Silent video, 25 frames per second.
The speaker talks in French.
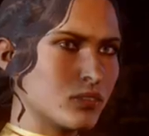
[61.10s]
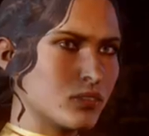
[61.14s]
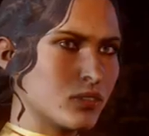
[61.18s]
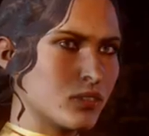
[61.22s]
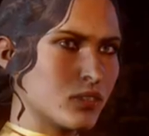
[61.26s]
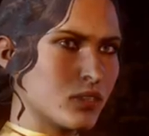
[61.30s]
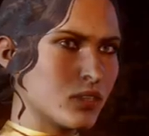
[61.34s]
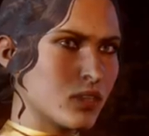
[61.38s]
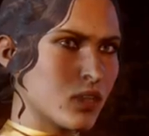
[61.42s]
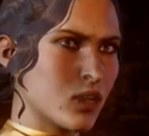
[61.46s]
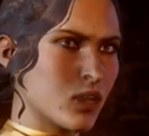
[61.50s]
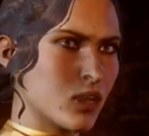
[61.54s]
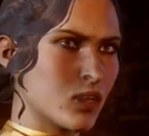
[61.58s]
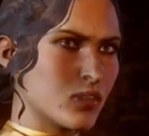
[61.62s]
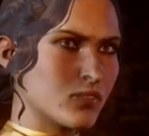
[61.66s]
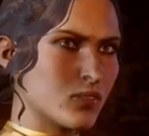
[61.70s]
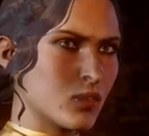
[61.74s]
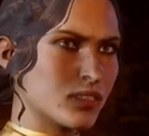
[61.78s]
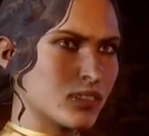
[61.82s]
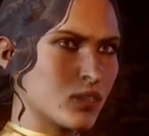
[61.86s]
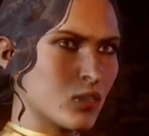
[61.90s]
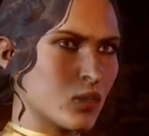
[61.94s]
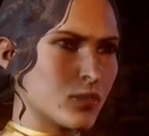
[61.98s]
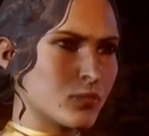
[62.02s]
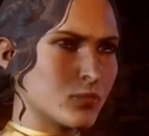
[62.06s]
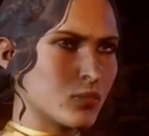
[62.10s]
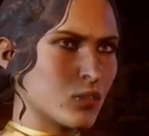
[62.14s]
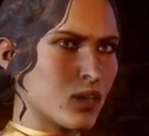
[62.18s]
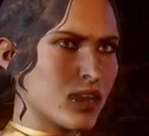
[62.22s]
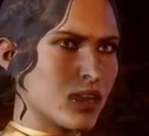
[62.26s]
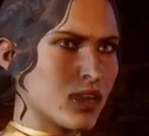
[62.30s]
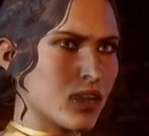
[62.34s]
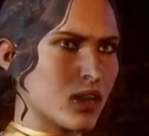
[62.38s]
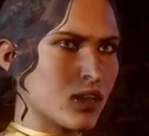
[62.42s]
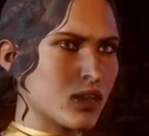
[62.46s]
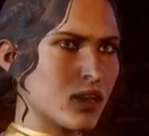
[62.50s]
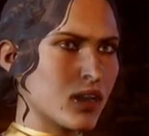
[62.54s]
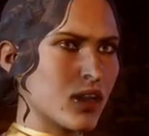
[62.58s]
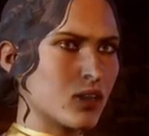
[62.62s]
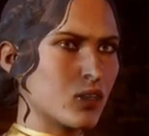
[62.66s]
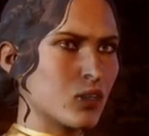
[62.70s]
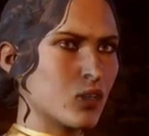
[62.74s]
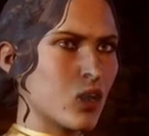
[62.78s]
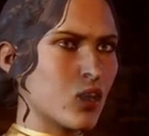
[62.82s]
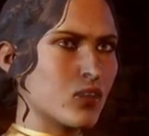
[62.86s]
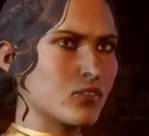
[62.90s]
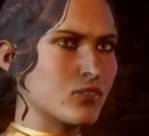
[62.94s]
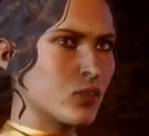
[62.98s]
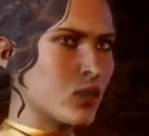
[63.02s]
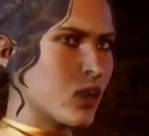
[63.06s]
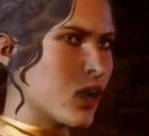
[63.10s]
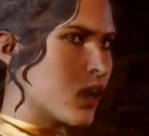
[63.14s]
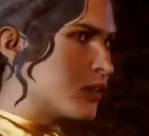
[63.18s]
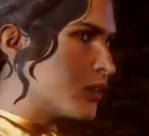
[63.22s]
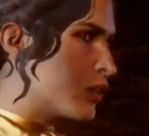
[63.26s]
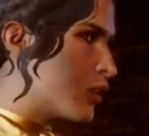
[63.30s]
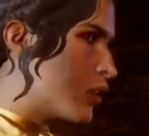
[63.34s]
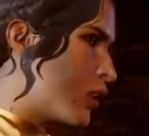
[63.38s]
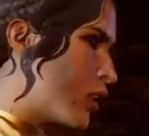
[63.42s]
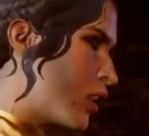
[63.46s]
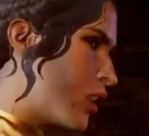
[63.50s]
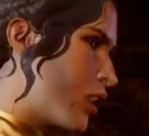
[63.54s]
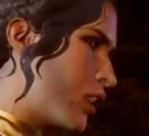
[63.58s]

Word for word: Quand vous serez prêt, le trône vous attend.